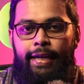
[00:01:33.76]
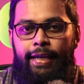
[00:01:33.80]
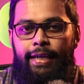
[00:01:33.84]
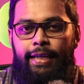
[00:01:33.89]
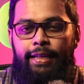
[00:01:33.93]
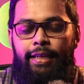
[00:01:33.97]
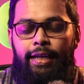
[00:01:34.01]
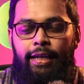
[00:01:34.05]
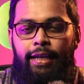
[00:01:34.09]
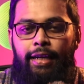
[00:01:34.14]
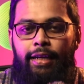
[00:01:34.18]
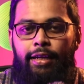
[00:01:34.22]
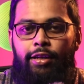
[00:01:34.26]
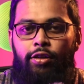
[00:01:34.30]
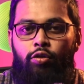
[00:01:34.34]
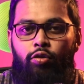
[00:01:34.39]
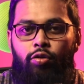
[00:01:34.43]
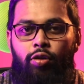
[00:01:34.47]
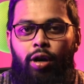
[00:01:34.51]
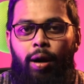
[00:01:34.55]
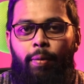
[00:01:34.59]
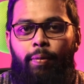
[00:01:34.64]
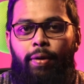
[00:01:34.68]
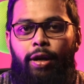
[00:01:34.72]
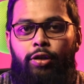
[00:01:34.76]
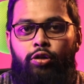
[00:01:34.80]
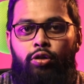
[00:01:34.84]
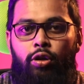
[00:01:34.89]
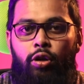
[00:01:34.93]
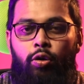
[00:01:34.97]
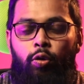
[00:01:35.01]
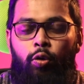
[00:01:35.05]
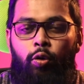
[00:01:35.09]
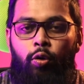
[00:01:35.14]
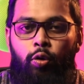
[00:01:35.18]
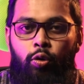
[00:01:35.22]
এর দ্বারা কিন্তু আমরা আসলে
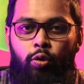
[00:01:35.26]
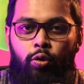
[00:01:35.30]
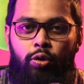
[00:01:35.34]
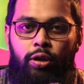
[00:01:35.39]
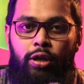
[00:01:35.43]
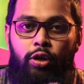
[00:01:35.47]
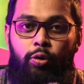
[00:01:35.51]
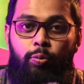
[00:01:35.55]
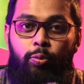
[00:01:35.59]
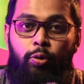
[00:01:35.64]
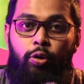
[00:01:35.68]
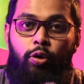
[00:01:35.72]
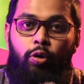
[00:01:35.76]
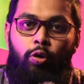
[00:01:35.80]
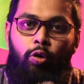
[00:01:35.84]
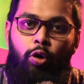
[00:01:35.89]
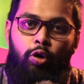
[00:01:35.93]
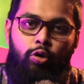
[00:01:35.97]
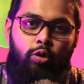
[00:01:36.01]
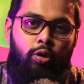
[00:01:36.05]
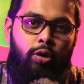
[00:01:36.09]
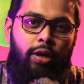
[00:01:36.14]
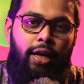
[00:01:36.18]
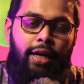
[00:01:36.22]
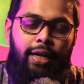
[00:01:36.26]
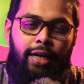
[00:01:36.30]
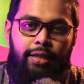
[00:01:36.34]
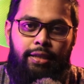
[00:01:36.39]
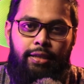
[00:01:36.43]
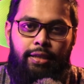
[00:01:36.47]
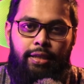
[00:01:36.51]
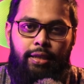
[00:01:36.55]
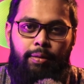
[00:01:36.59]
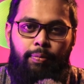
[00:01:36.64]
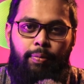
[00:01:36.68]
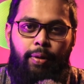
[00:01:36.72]
অন্যদের উপর নজর
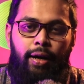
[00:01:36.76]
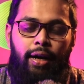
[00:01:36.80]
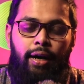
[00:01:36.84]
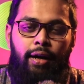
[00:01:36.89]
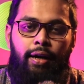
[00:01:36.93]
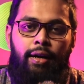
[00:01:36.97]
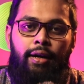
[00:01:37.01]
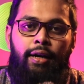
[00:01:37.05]
লাগাচ্ছি বা